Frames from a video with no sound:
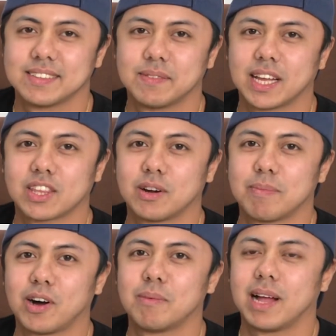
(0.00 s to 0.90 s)
Mga tropa
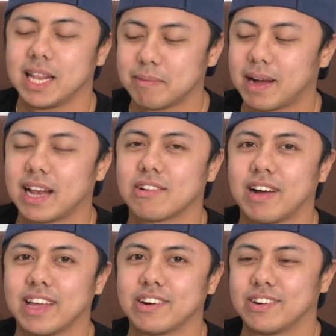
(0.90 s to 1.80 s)
ko, mahal na mahal ko
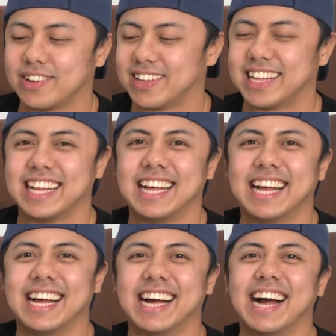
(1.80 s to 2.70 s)
kayo.
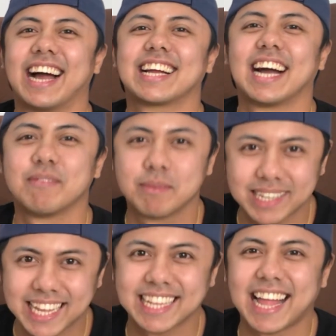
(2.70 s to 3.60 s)
Hanggang
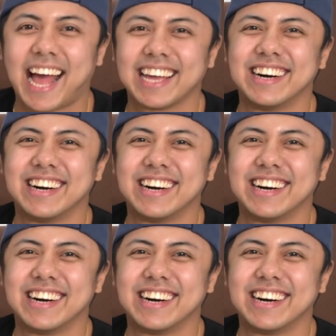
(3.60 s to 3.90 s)
mamatay tayo.